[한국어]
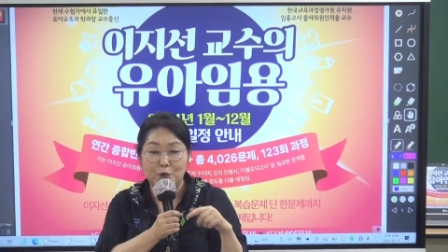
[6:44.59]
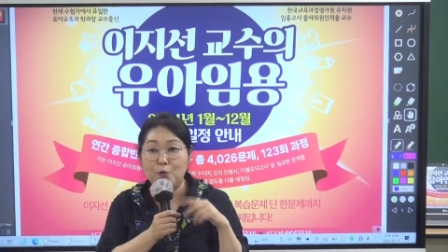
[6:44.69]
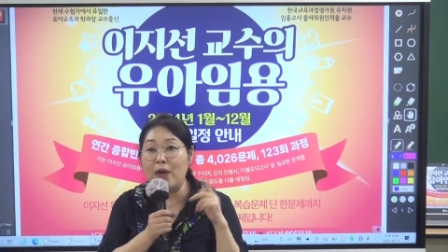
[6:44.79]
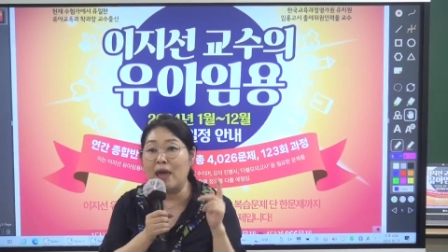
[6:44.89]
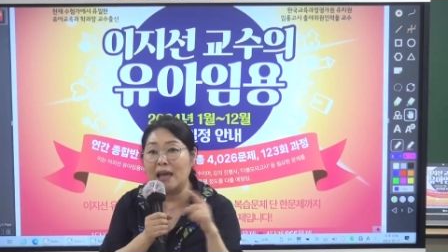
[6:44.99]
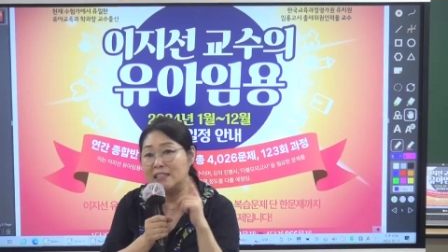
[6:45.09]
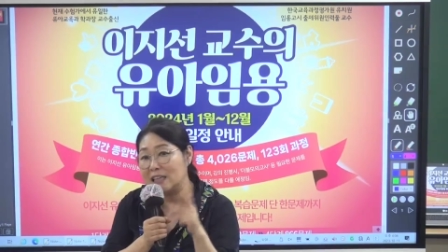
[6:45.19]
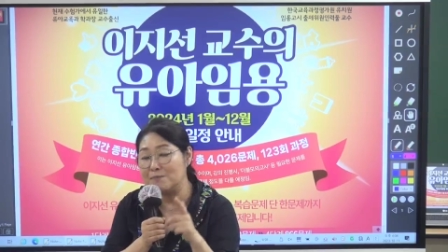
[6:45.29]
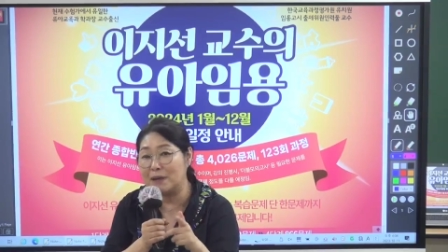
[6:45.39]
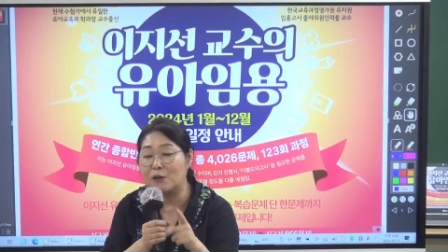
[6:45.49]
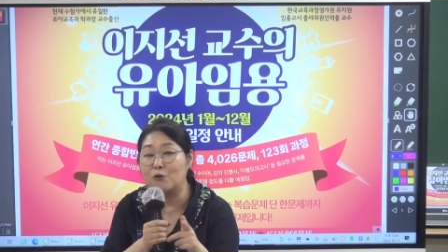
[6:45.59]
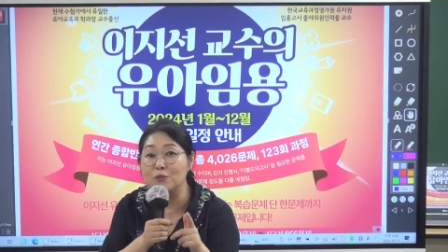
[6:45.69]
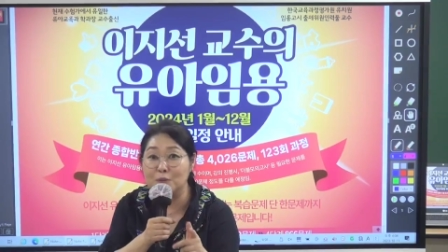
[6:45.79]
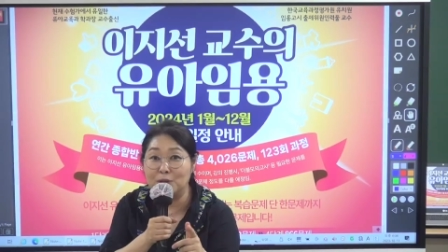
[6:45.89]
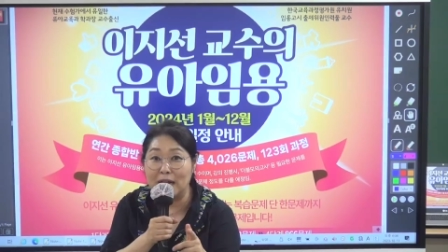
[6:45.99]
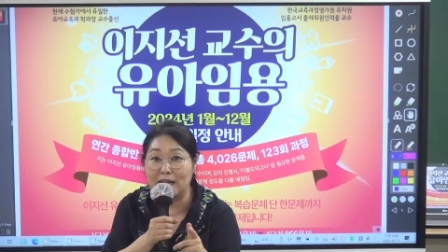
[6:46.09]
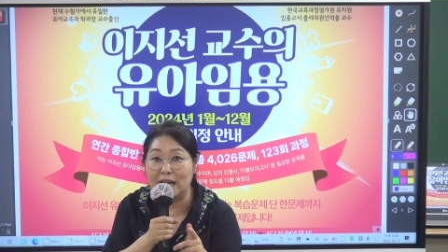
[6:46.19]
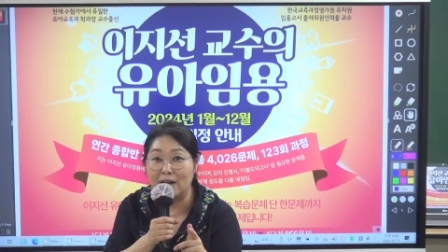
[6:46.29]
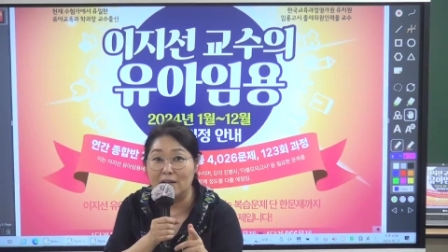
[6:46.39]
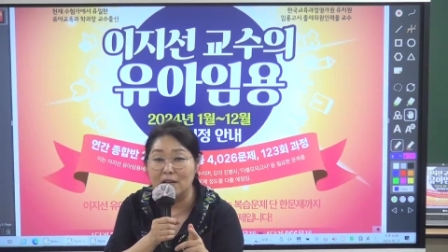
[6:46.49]
왜 1시간밖에 공부를
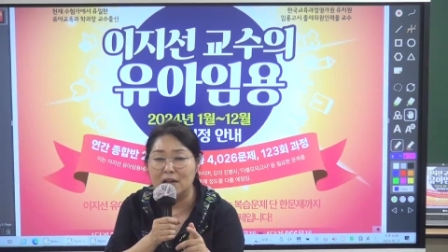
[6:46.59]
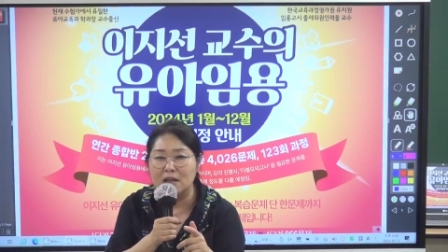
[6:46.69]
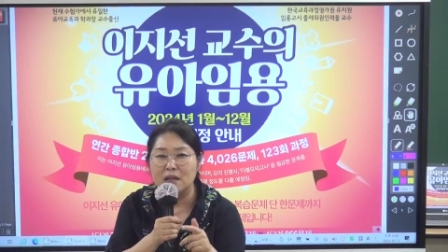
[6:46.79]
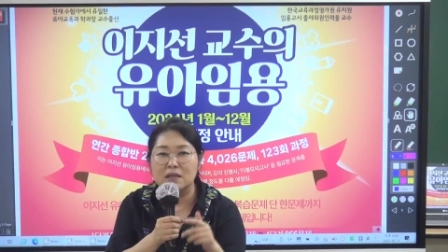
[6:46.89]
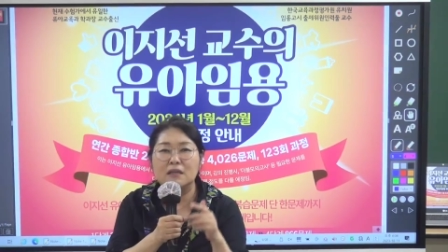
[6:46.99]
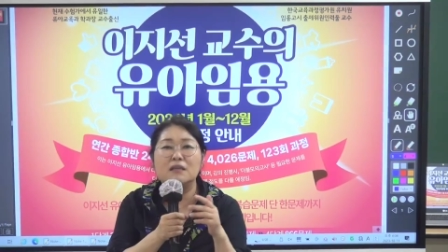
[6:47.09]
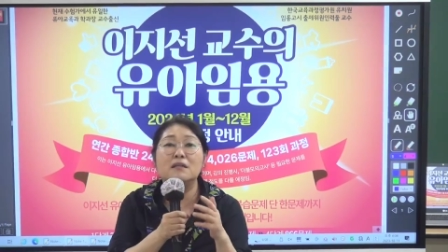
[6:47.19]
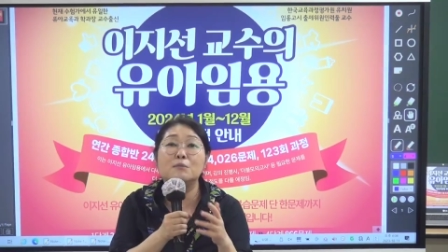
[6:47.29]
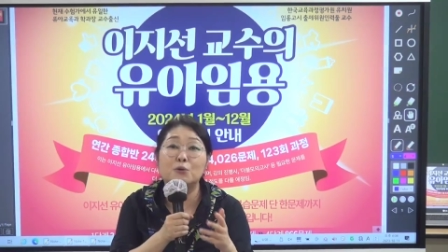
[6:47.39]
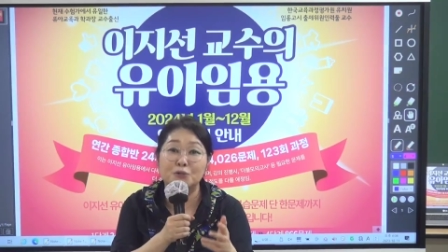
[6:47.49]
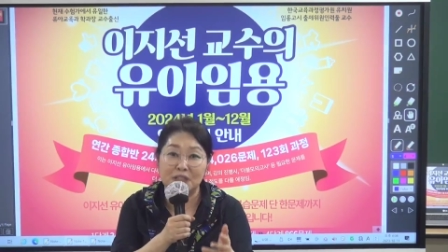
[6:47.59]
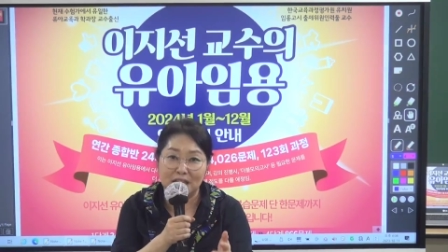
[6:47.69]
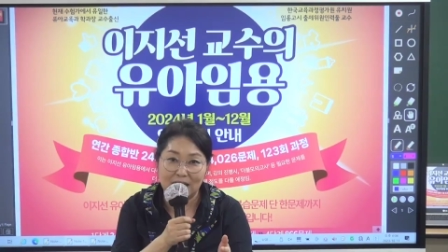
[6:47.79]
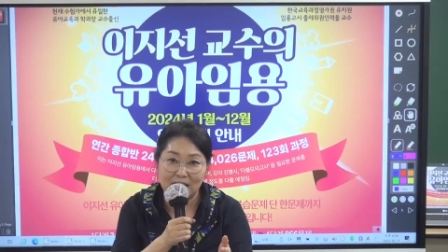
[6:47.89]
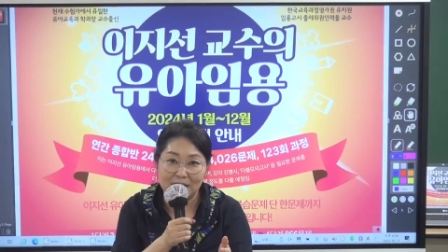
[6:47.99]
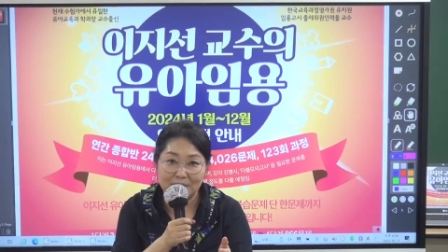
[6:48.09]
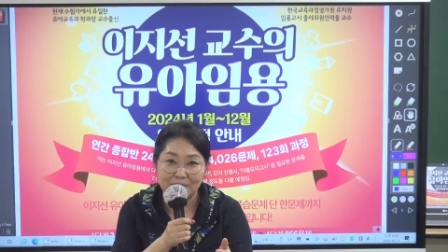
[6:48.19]
못할까요? 길을 모르니까.